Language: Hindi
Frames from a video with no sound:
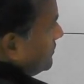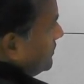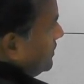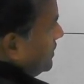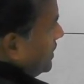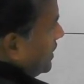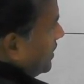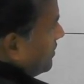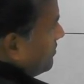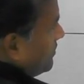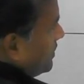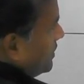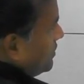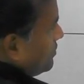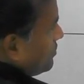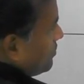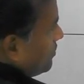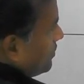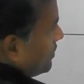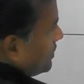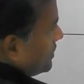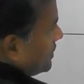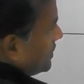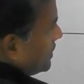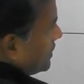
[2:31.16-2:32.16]
ये हमने
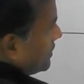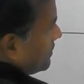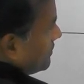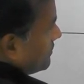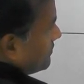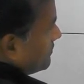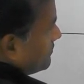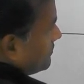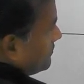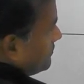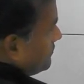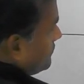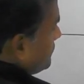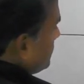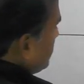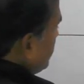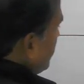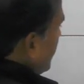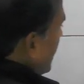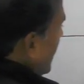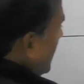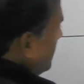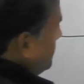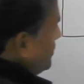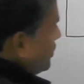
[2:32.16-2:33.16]
जोड़ दिए
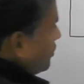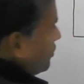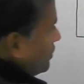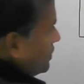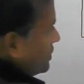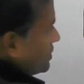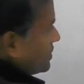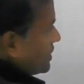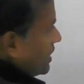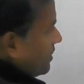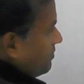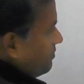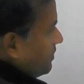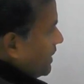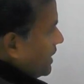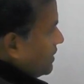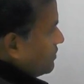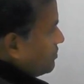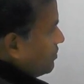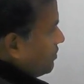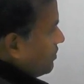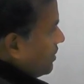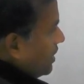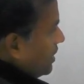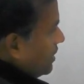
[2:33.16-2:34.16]
अब देखो इसका
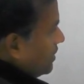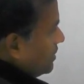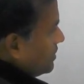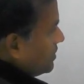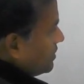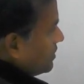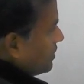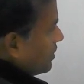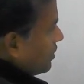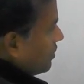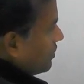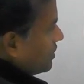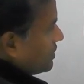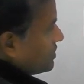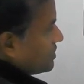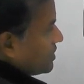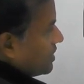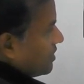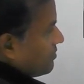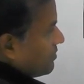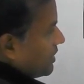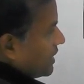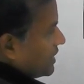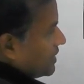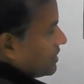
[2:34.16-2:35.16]
प्लस होगा और
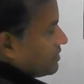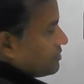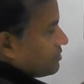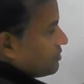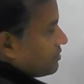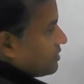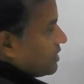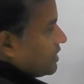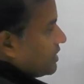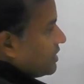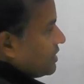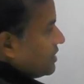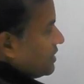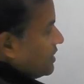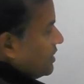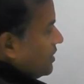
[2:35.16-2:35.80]
इसका माइनस होगा